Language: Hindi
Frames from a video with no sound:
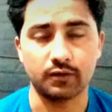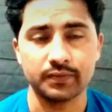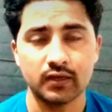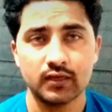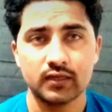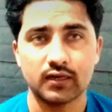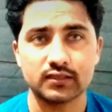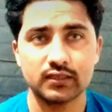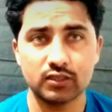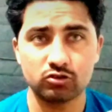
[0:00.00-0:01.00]
होंगे
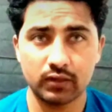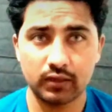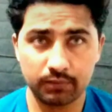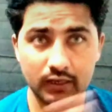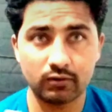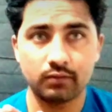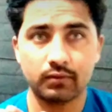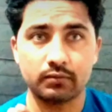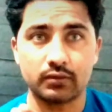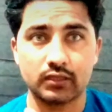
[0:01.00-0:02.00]
अच्छा ये जो मैंने पहले वाली
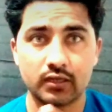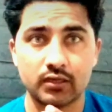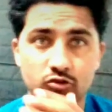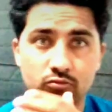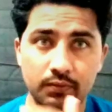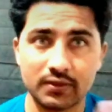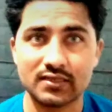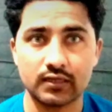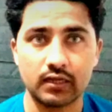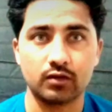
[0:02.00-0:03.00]
बातें बताई इसको मैं फिर
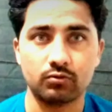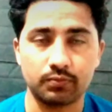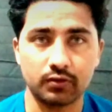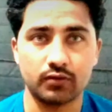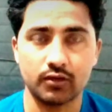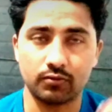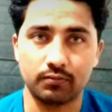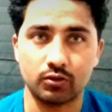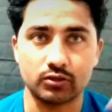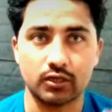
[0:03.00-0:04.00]
से नहीं कहूँगा फिर वीडियो
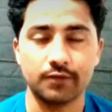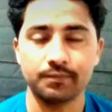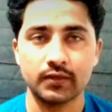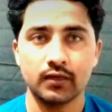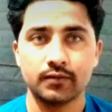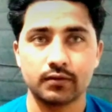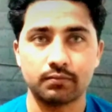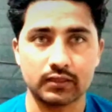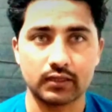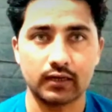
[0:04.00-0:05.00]
लंबी हो जाएगी
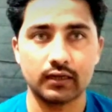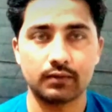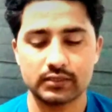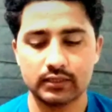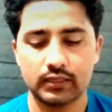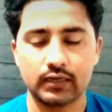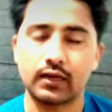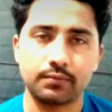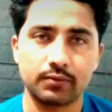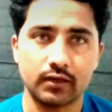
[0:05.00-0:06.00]
बात करने का मकसद ये है
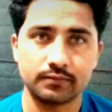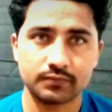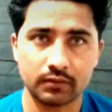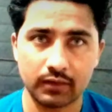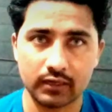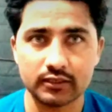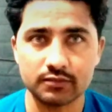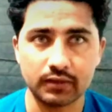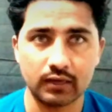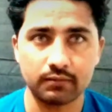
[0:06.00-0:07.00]
अगर आपका मेरठ
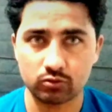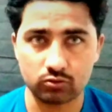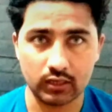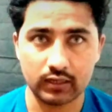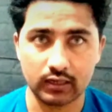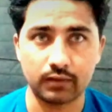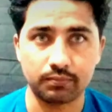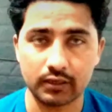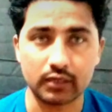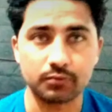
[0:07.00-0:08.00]
लिस्ट में नाम है तो ज़ाहिर है
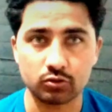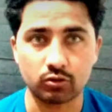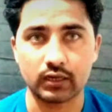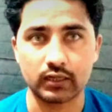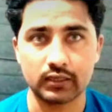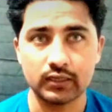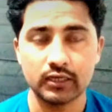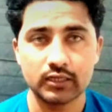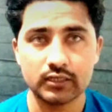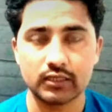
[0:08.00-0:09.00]
आप मेरठ में तो आ गए हैं
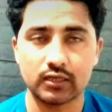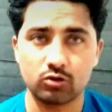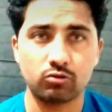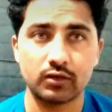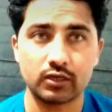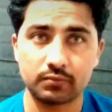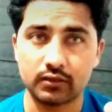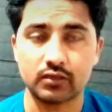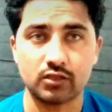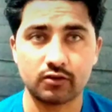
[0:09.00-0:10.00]
ठीक है ना लो मेरठ में
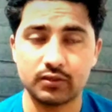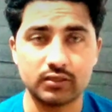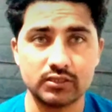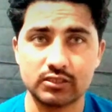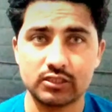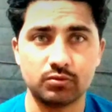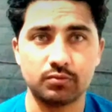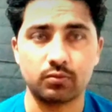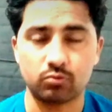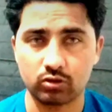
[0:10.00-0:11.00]
या रिजर्व में जिस चीज़ में
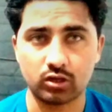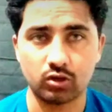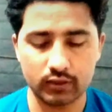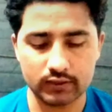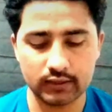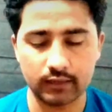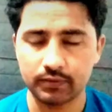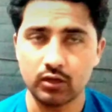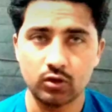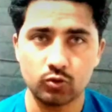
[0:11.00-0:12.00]
भी आपको रखा हुआ है ठीक है ना
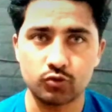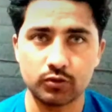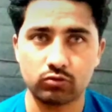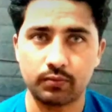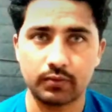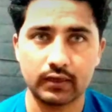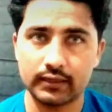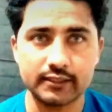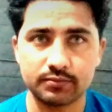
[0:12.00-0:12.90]
उसमें तो आप आ गए